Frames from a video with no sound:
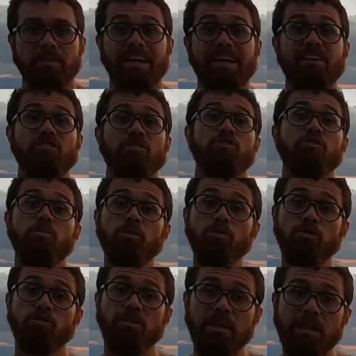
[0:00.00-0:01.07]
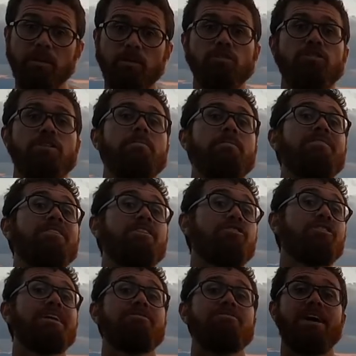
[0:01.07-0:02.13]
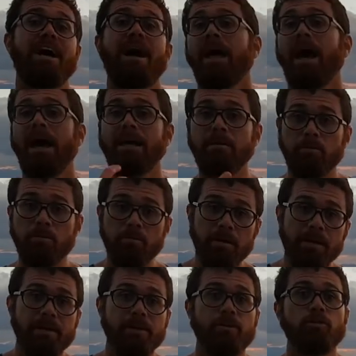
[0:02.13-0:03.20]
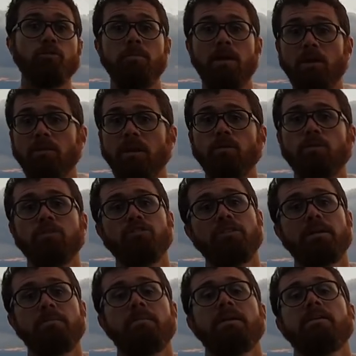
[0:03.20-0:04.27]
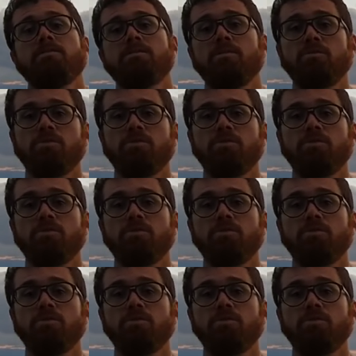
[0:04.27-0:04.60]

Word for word: E a questão de muitos líquidos também vai te levar a ir para o banheiro no meio da noite, atrapalhando seu